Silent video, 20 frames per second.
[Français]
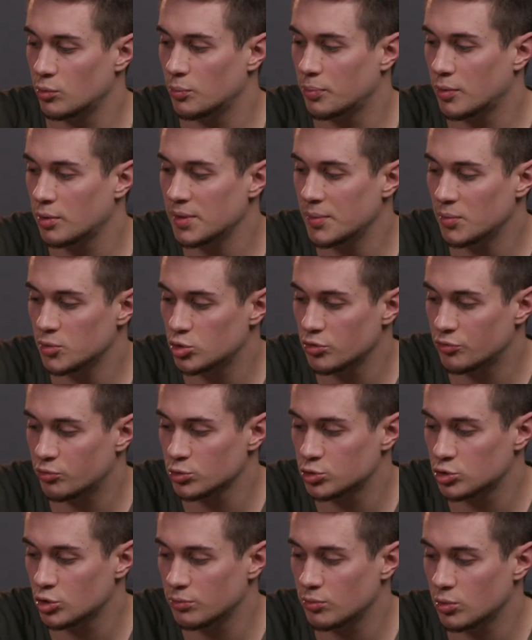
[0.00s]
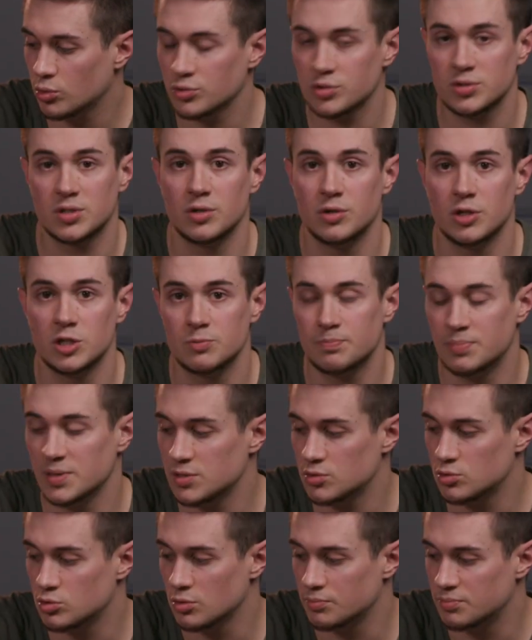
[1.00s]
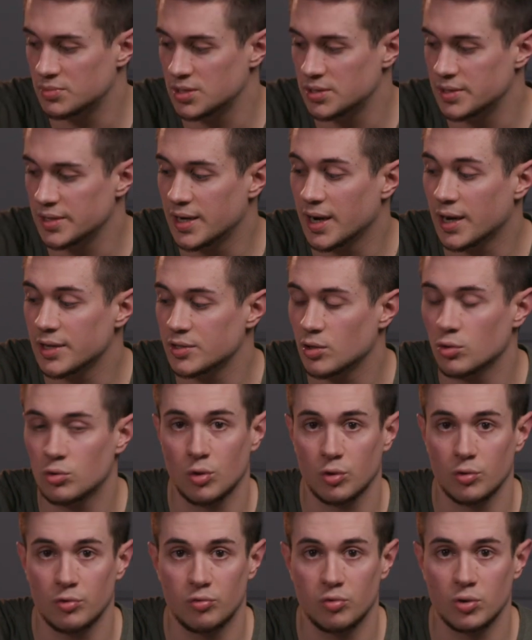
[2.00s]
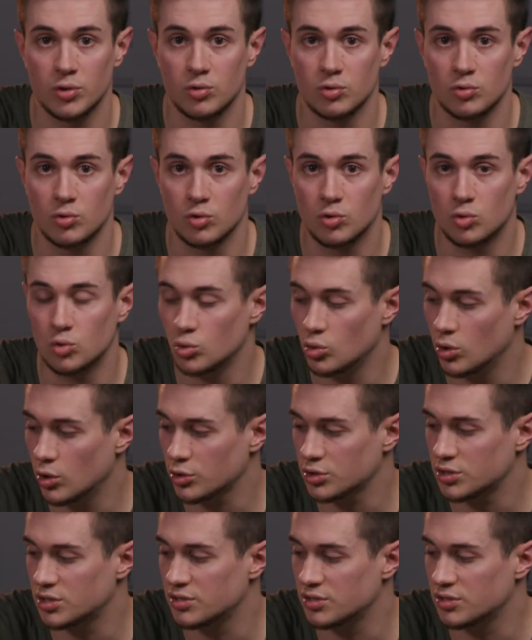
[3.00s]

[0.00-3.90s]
Le premier mode de fonctionnement, c'est une espèce de petit dégradé, encore une fois, de, de couleur